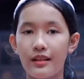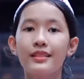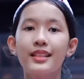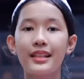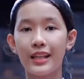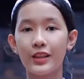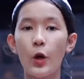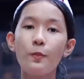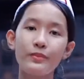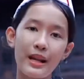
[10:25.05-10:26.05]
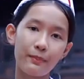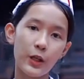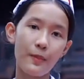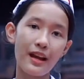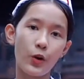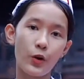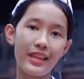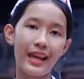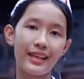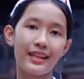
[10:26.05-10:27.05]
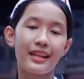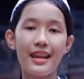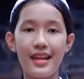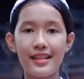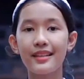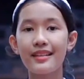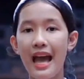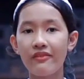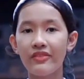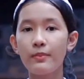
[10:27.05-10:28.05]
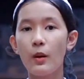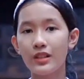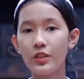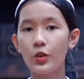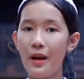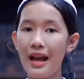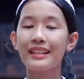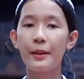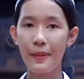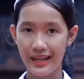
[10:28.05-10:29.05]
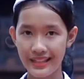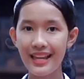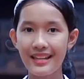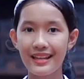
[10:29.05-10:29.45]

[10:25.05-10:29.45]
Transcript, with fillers: thực hiện tốt năm điều bác Hồ dạy để xứng đáng với mong ước của bác các bạn nhé.